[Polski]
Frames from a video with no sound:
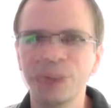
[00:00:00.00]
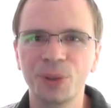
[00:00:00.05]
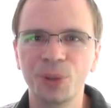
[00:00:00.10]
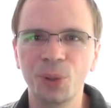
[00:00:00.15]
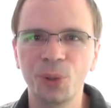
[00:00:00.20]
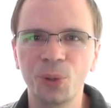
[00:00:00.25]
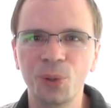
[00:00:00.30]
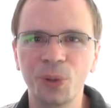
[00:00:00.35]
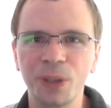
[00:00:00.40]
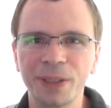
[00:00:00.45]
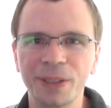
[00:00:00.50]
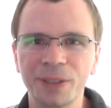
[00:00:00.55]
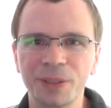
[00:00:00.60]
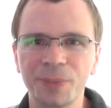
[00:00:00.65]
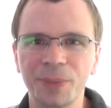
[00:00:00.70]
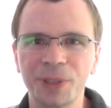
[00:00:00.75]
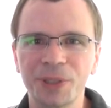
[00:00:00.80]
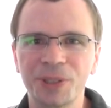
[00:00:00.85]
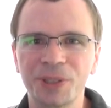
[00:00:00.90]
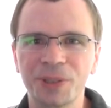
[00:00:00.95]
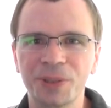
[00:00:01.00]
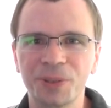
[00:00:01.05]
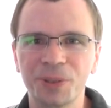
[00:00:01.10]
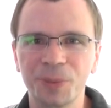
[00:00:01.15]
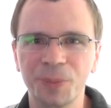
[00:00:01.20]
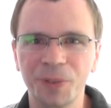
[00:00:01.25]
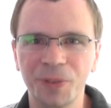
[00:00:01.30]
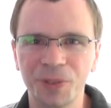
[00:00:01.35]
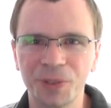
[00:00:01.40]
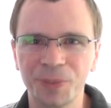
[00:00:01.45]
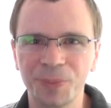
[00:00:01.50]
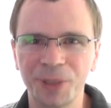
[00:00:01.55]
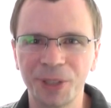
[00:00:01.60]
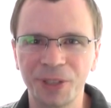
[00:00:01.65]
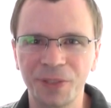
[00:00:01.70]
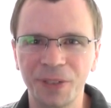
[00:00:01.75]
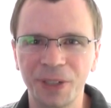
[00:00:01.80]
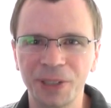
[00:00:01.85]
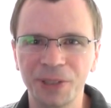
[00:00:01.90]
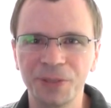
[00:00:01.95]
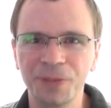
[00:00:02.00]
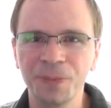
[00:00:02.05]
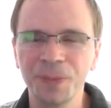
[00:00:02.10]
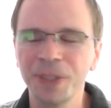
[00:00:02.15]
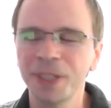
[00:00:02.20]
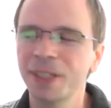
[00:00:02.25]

Dokładnie zobaczycie to sobie w rozpakowaniu.